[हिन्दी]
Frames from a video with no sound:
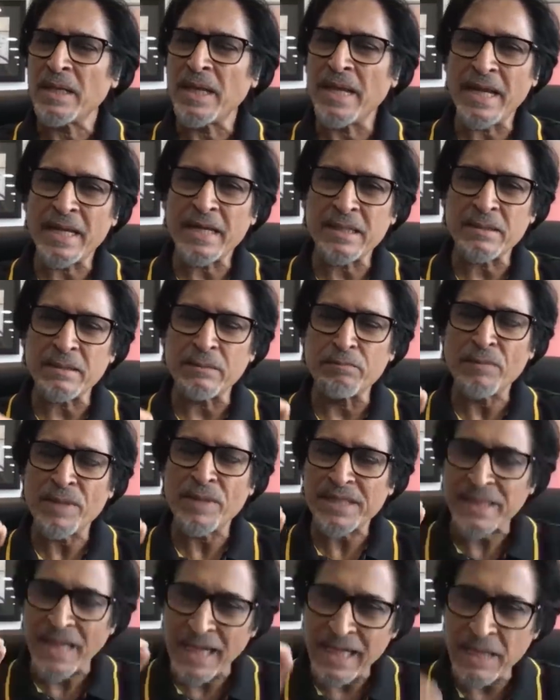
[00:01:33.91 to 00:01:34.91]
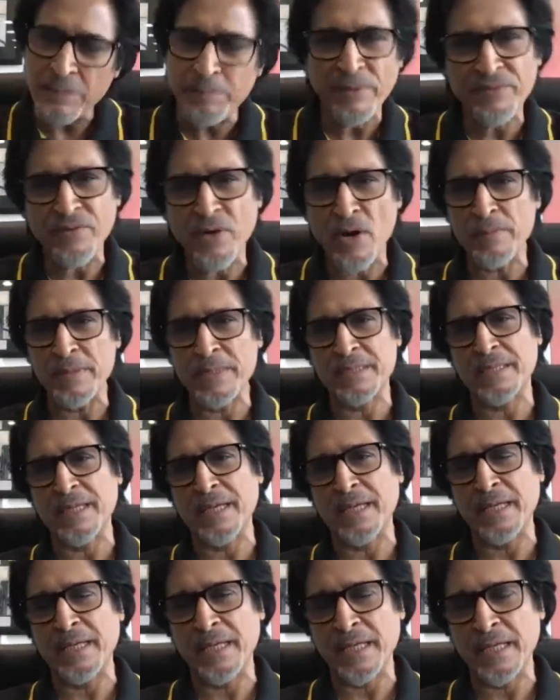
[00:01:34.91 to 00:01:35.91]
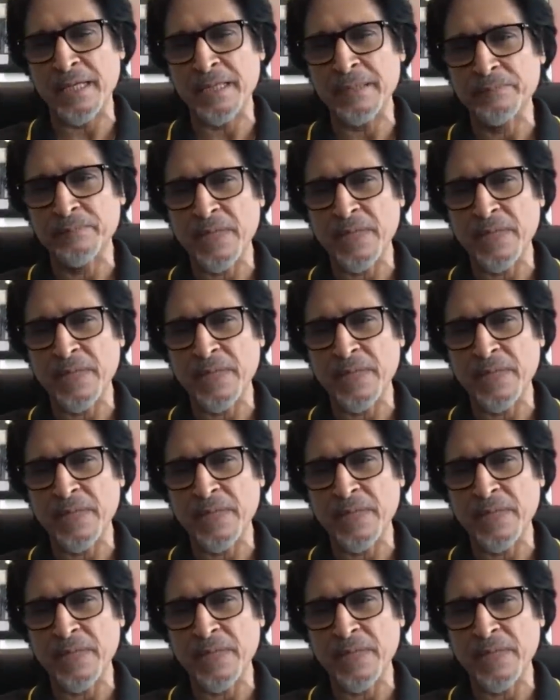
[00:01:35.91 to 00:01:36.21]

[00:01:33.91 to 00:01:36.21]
एक मिसाली परफॉर्मेंस देनी है